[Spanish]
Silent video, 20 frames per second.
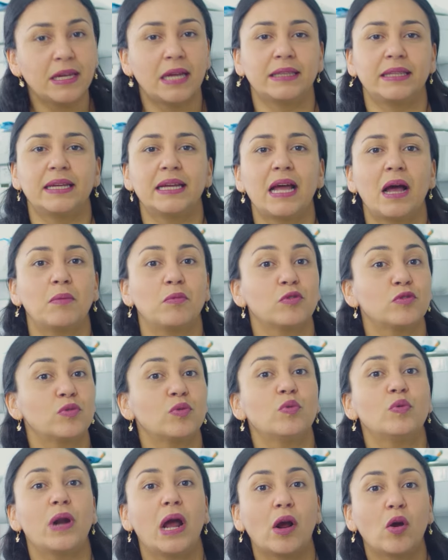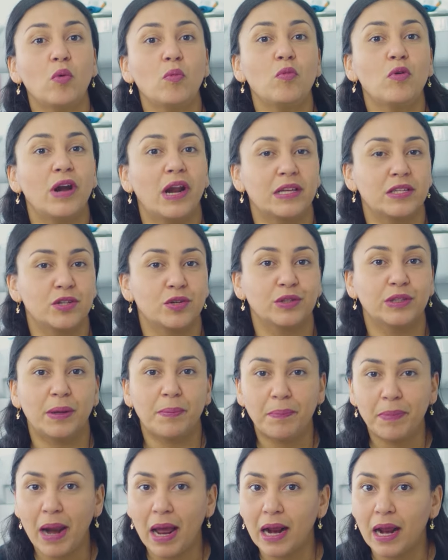ya tengamos una acumulación
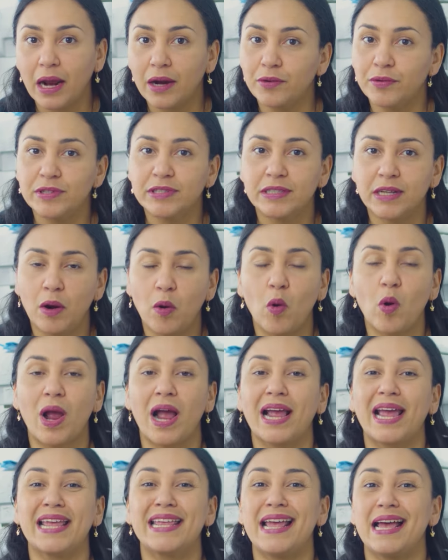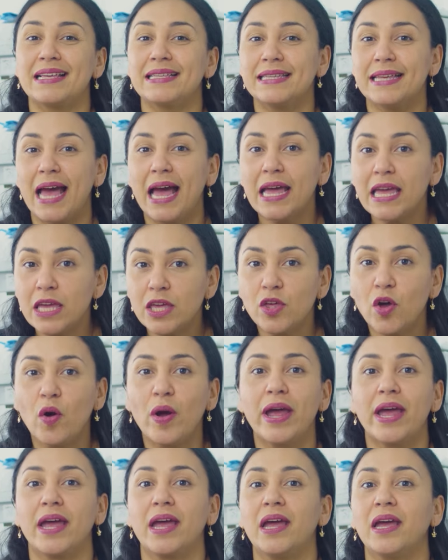de placa en nuestra boca que ya se ha ido
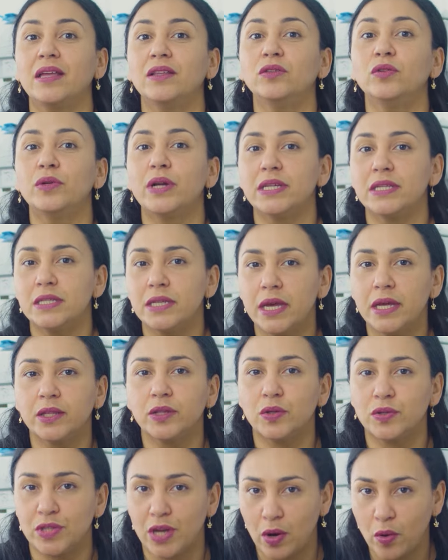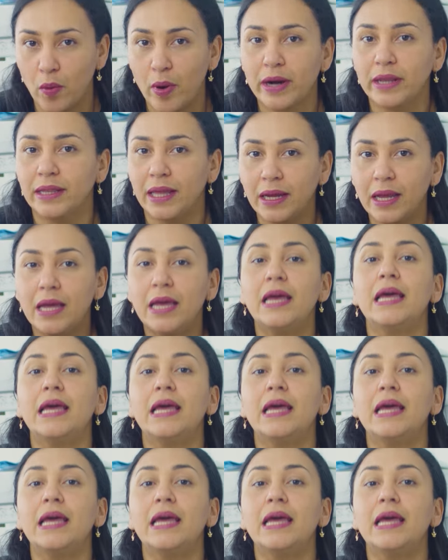endureciendo, ¿se acuerdan?